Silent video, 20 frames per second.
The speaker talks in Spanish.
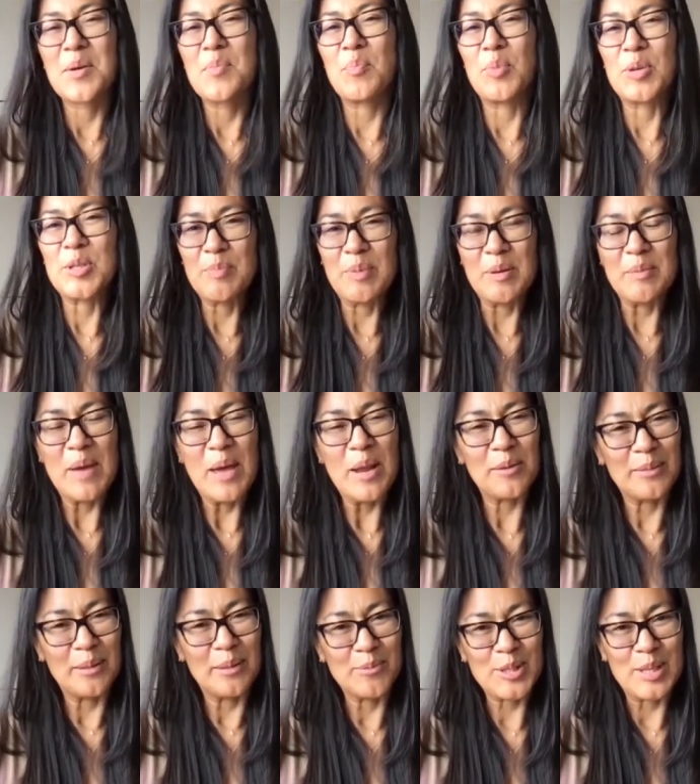Pues primero
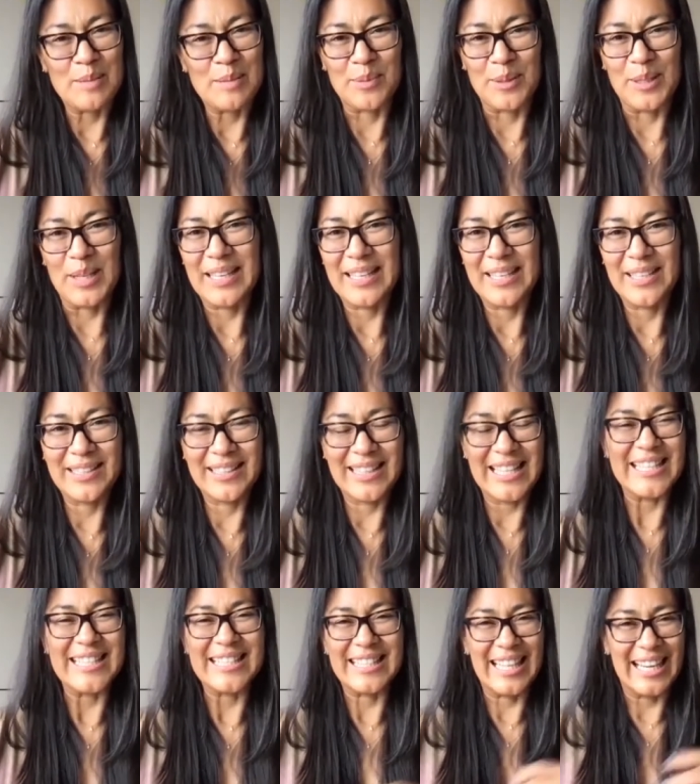vamos a poner
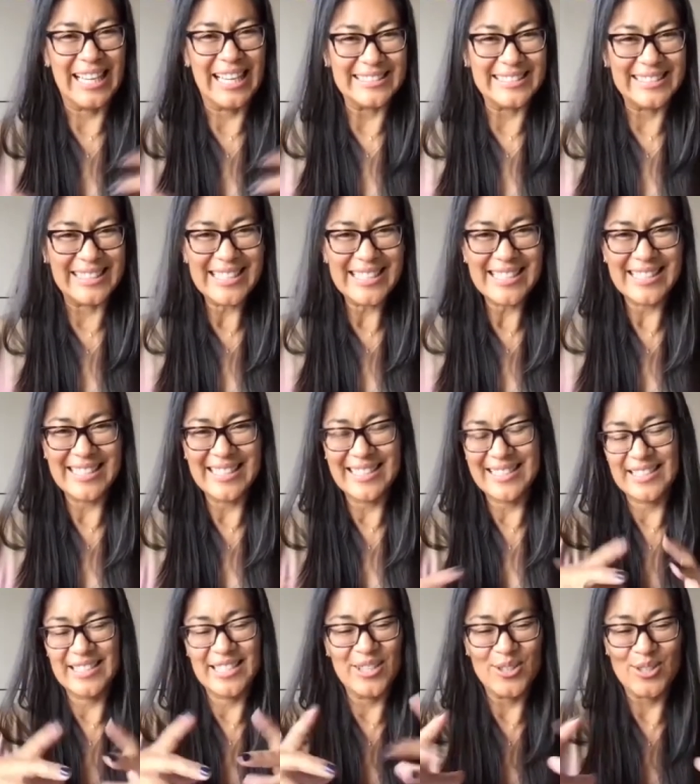entrantes
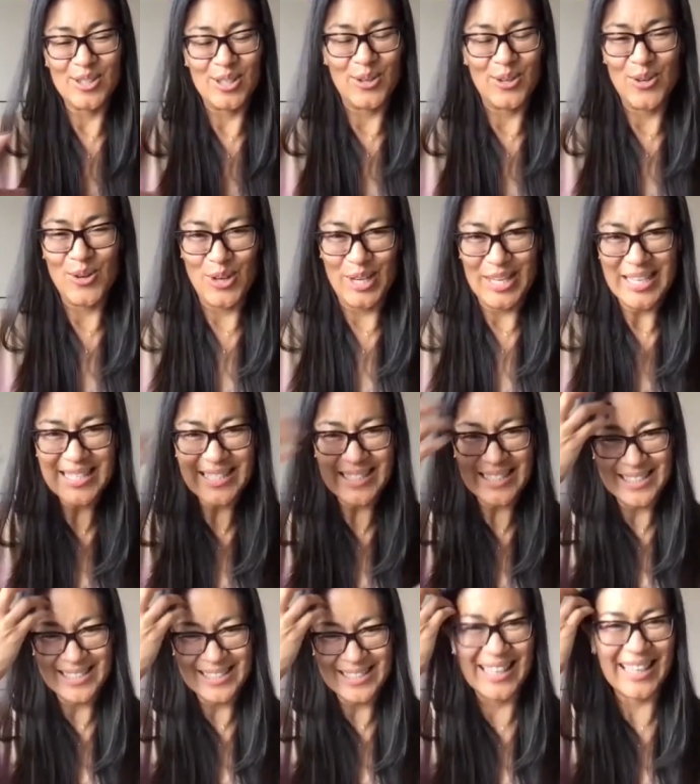llenos de
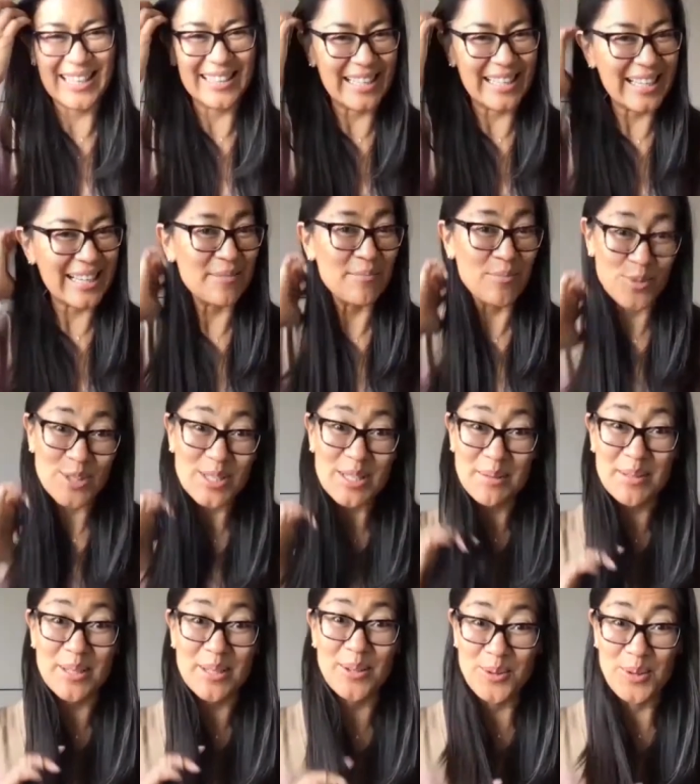colores que tengan mucha
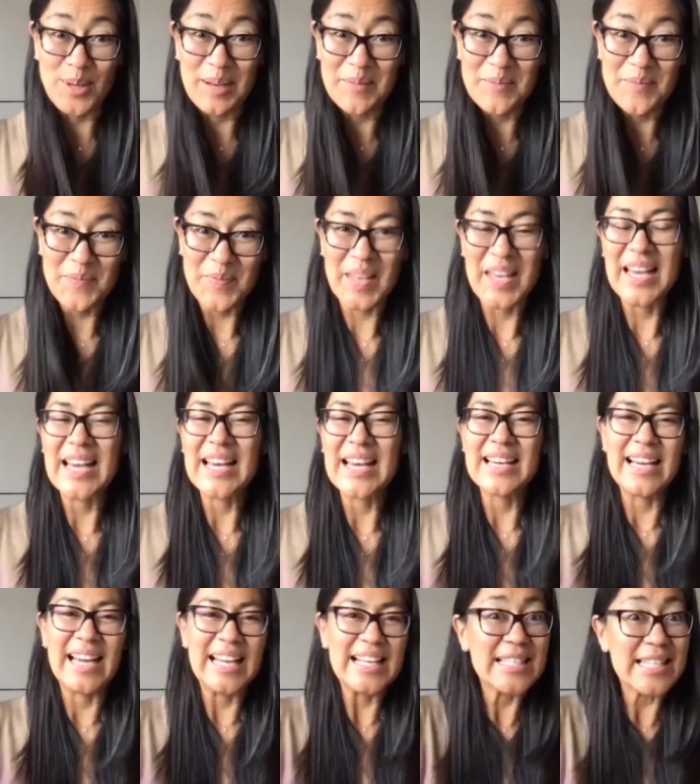verdura.
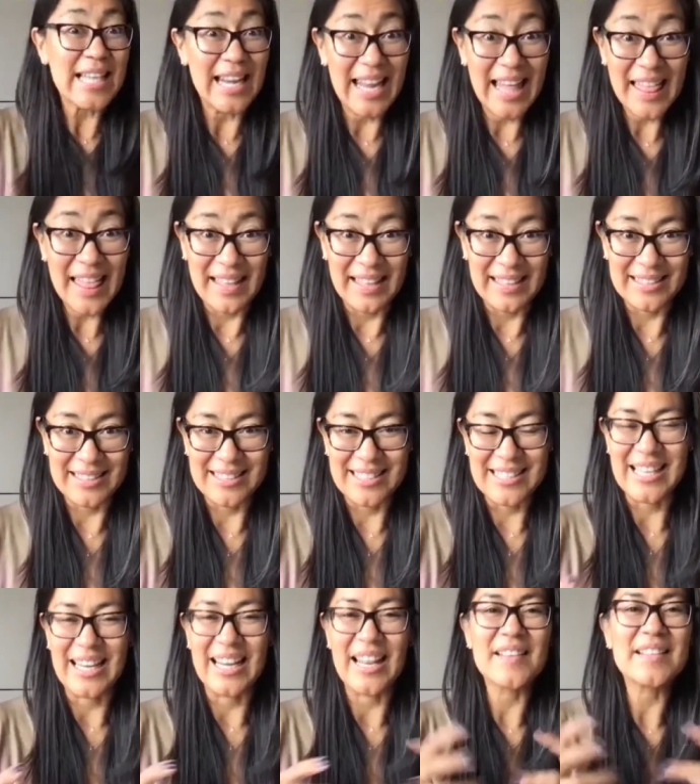Ah. Ensaladas,
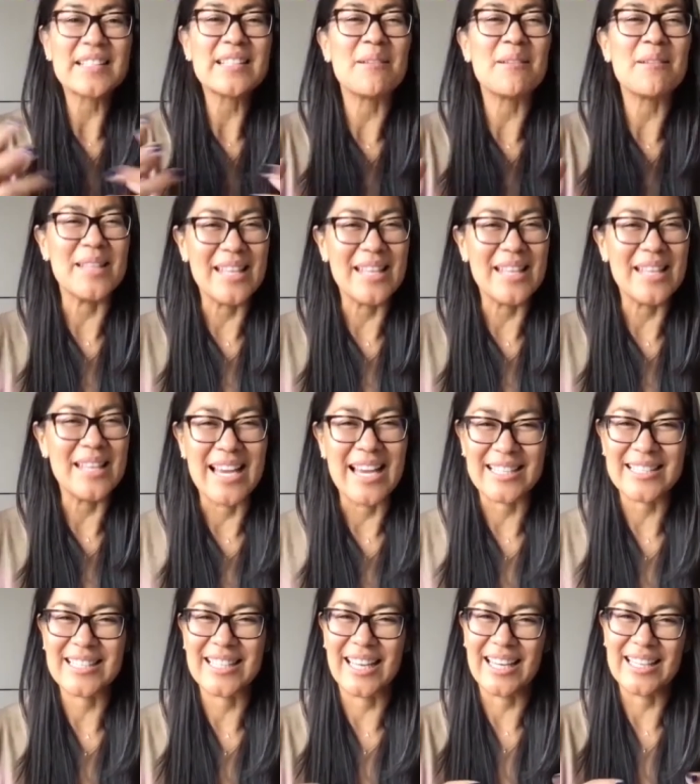ensaladas
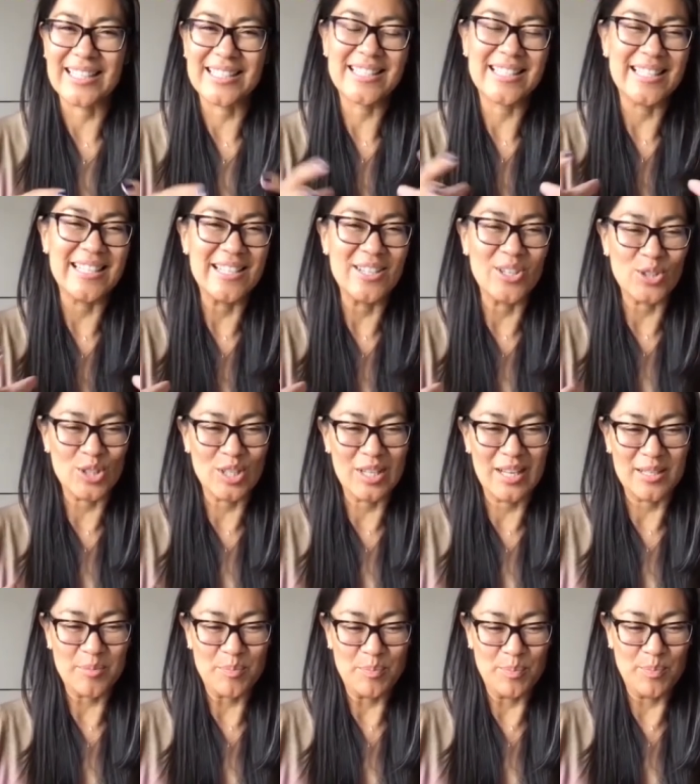navideñas que si nos
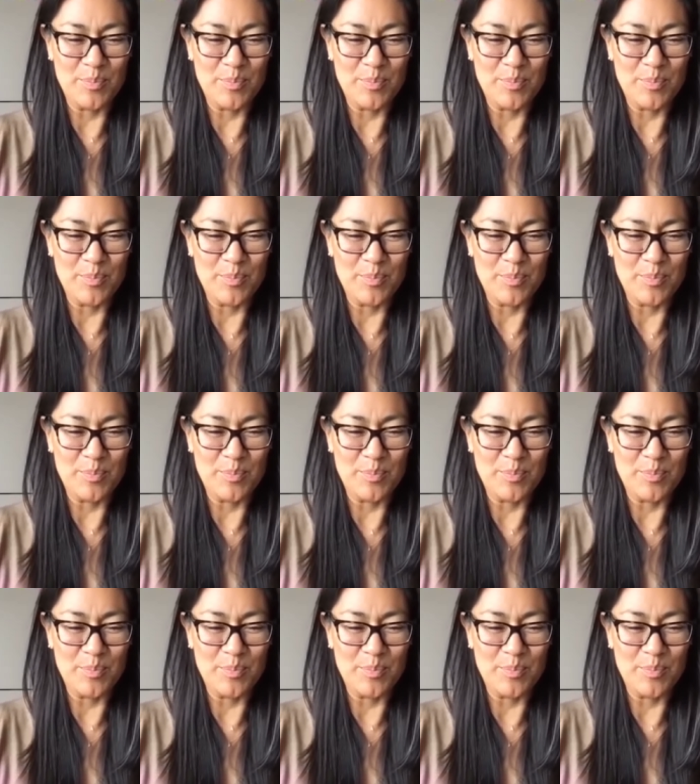las